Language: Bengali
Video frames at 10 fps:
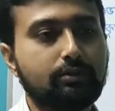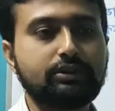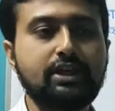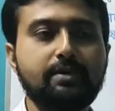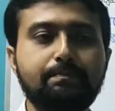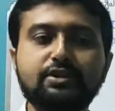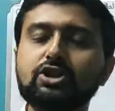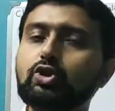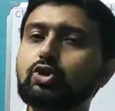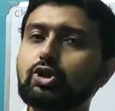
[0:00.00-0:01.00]
তিনি
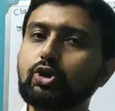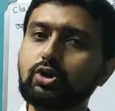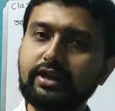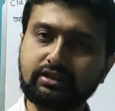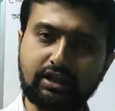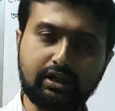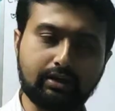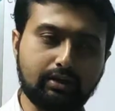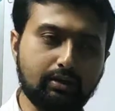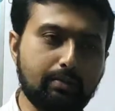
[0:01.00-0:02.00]
বিশিষ্ট শিশু সাহিত্যিক
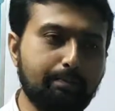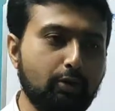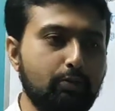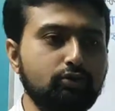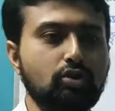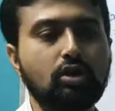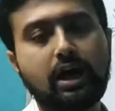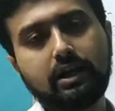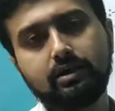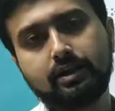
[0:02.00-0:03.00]

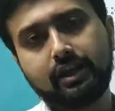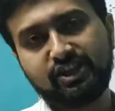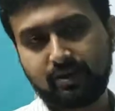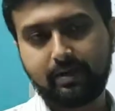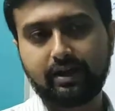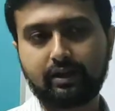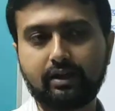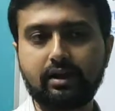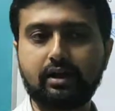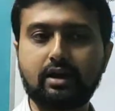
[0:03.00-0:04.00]
প্রবন্ধকার হিসেবে
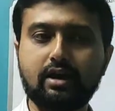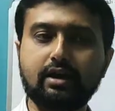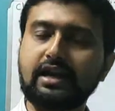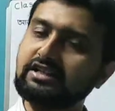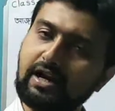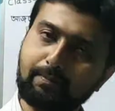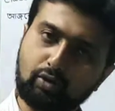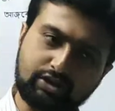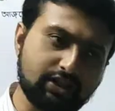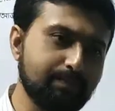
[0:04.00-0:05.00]
খ্যাতি লাভ
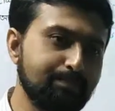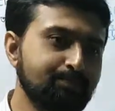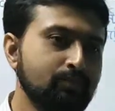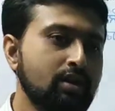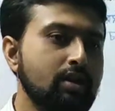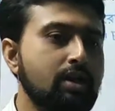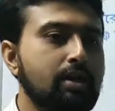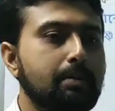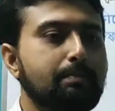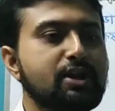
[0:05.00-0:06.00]
করেছেন
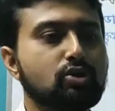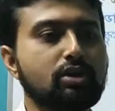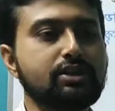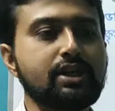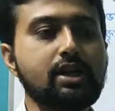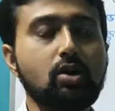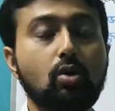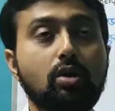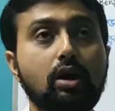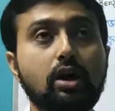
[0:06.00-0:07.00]
বিশেষ করে তিনি
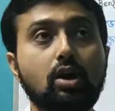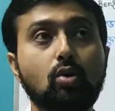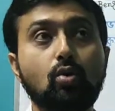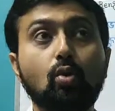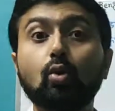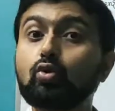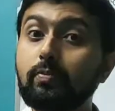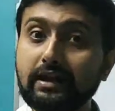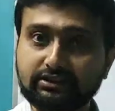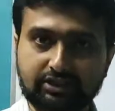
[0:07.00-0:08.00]

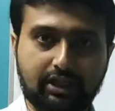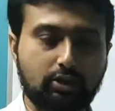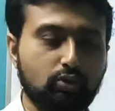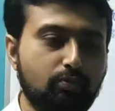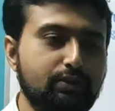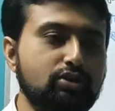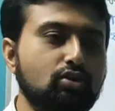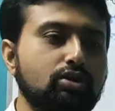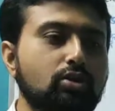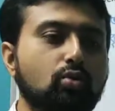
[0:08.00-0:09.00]
অনুবাদ সাহিত্য বিশেষ
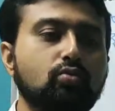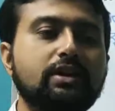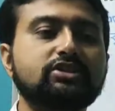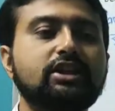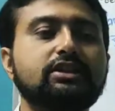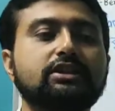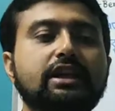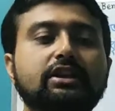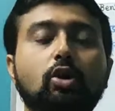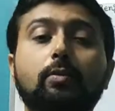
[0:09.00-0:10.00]
করে তিনি অনুবাদ সাহিত্যে
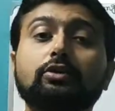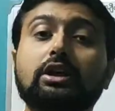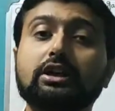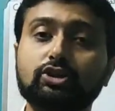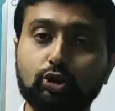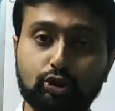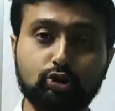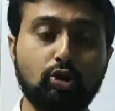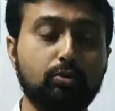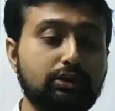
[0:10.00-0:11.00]
তার একটা অবদান আছে
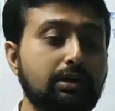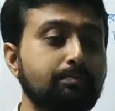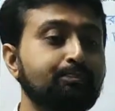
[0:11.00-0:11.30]
যথেষ্ট অবদান